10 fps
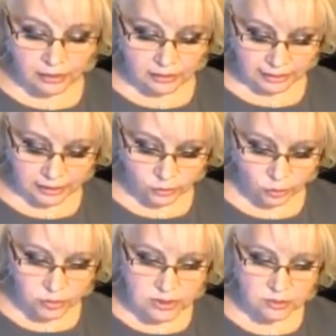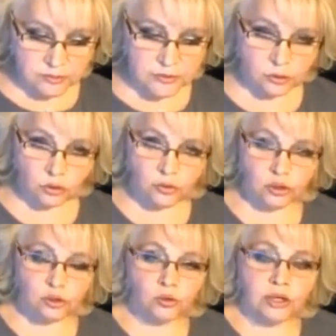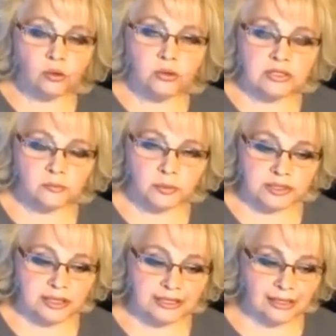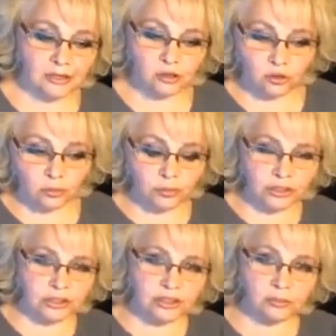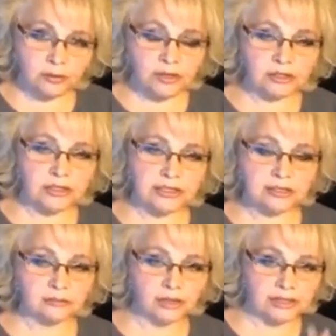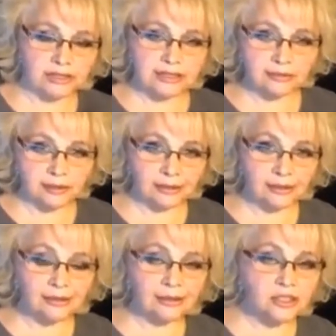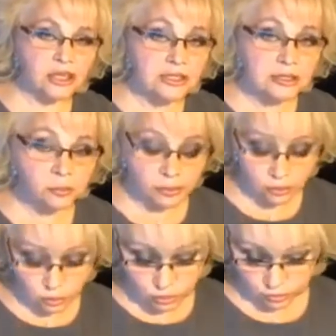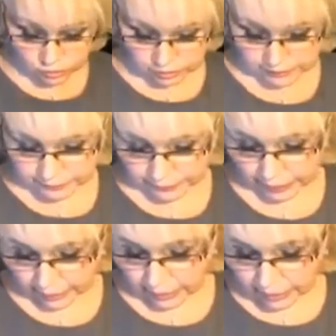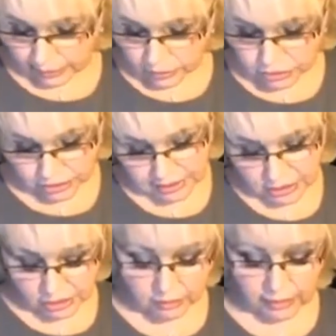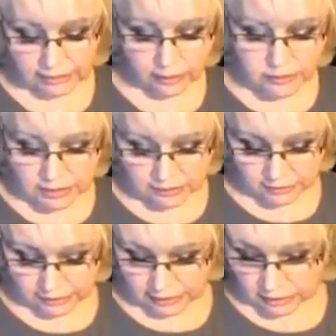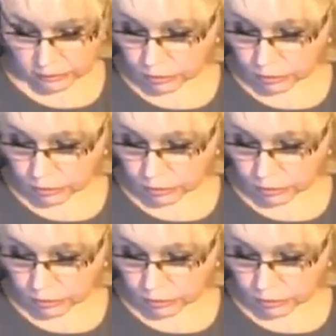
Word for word: таким образом мы вскроем, что находится в подсознании, что обычно на поверхности осознавания не часто присутствует. То есть человек слишком адаптирован каким-то